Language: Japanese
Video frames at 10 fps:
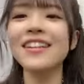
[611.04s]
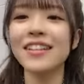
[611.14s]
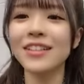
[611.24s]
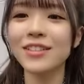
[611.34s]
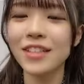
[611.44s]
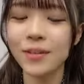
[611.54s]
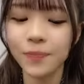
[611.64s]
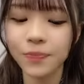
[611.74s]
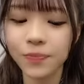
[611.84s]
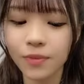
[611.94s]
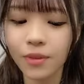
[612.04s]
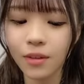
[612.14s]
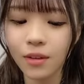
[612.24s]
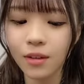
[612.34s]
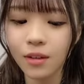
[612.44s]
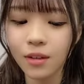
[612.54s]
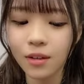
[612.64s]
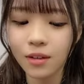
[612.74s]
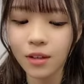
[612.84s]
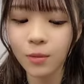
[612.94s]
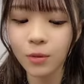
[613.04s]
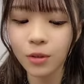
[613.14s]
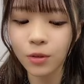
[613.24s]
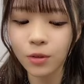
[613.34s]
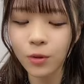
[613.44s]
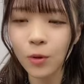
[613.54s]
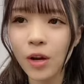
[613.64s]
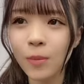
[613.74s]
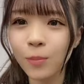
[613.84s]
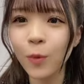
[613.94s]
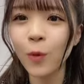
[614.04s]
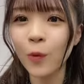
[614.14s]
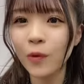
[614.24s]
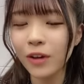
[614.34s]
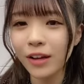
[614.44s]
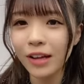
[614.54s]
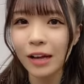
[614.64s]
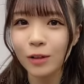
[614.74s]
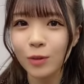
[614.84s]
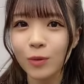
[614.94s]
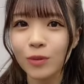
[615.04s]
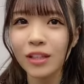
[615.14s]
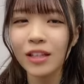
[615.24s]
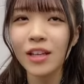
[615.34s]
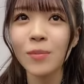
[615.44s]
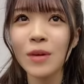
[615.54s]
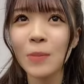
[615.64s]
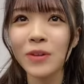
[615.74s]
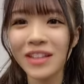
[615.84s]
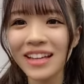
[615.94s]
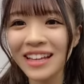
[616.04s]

連絡で多分夜公演もあの DMM で